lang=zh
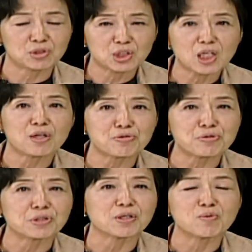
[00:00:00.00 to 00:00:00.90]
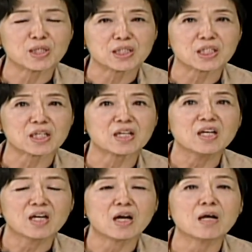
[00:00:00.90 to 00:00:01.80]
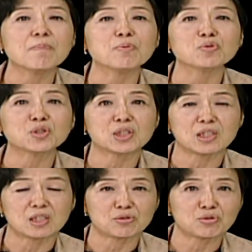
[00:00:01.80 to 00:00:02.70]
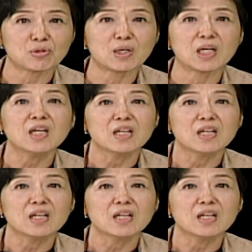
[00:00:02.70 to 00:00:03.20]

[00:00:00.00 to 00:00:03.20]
教育的问题，而不是说